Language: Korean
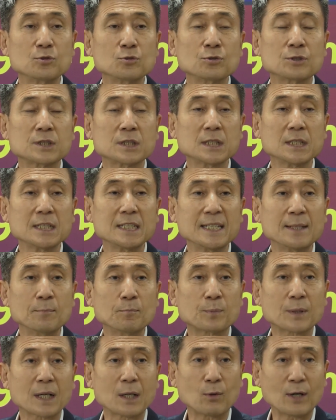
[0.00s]
유치
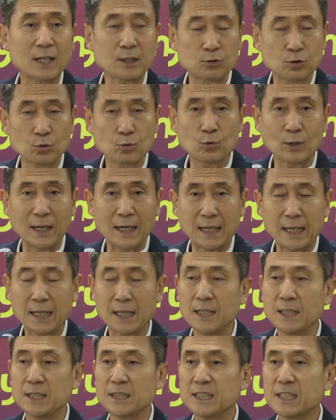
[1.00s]
인프라 확충과
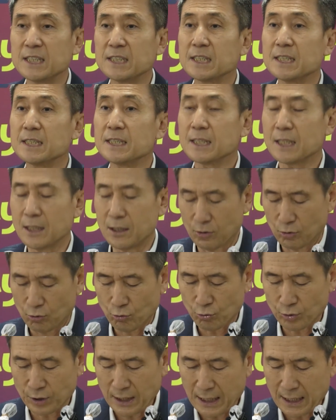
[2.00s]
실질적인
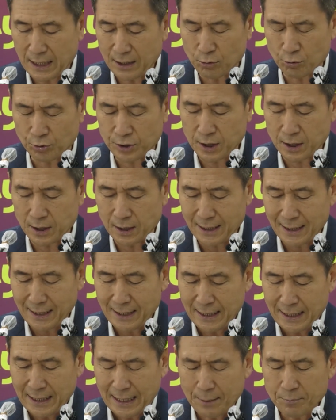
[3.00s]
투자 유치를
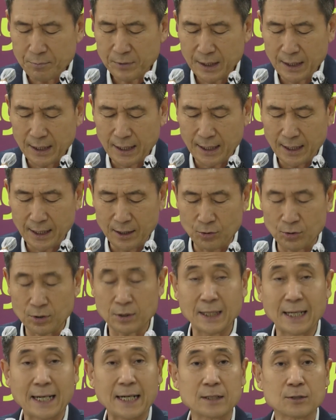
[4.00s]
함께
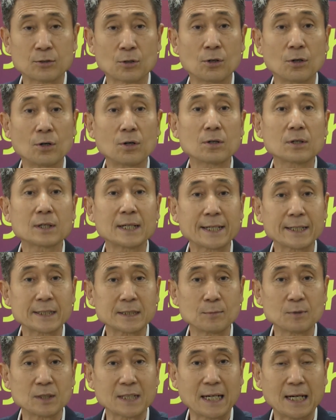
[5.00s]
이루어 나가도록
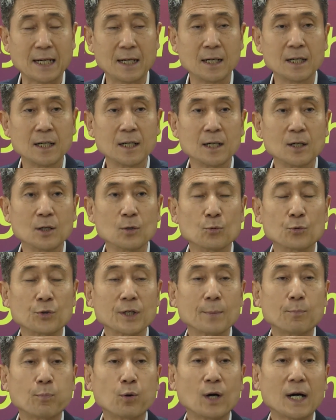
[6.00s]
하겠습니다.
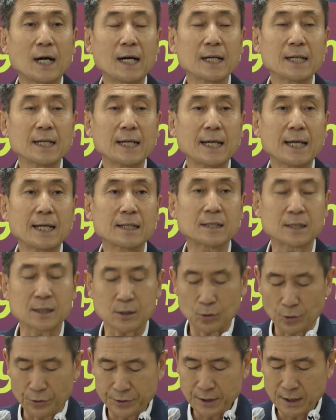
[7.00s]
우리 포항에
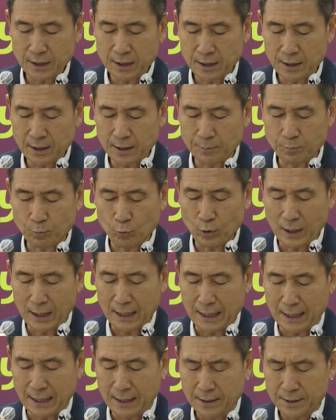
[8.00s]
들어온
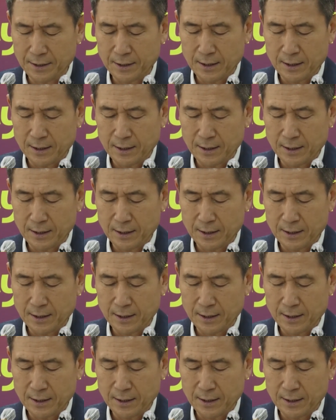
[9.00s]
기업과